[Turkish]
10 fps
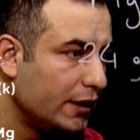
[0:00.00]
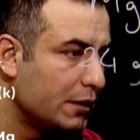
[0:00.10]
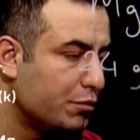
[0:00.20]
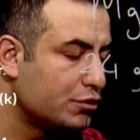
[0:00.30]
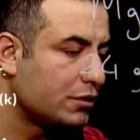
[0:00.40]

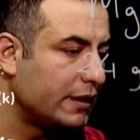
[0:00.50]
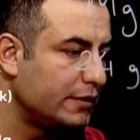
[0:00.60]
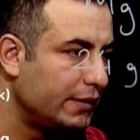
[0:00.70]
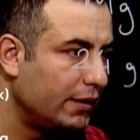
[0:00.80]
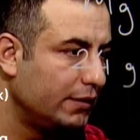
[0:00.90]
İki buçuk
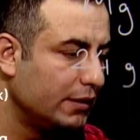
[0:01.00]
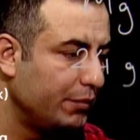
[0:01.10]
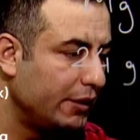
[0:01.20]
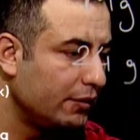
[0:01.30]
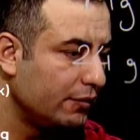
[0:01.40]
katını
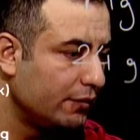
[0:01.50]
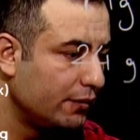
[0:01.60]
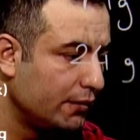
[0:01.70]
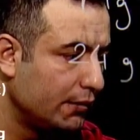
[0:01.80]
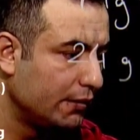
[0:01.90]
aldığımda
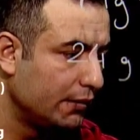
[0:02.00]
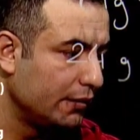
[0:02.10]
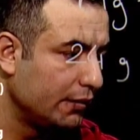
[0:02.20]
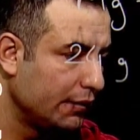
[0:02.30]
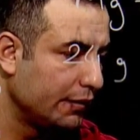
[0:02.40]

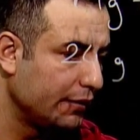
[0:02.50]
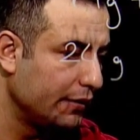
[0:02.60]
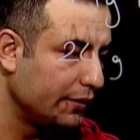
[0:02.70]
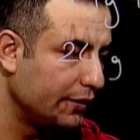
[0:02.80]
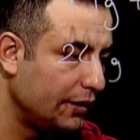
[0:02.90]

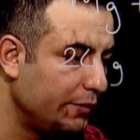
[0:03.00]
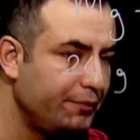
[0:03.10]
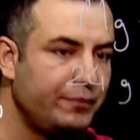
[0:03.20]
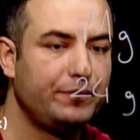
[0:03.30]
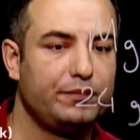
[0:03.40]
40 gram.